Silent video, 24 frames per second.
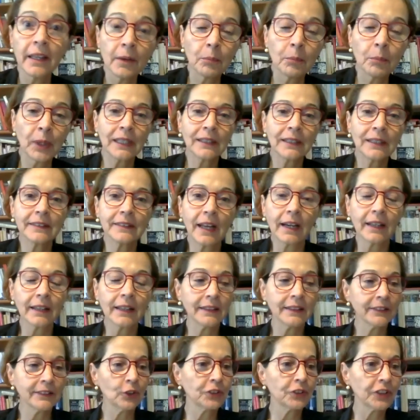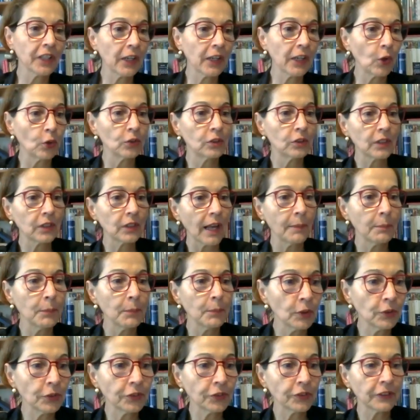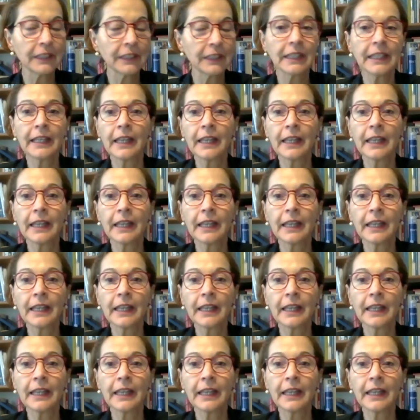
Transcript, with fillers: Buenas tardes, nos encontramos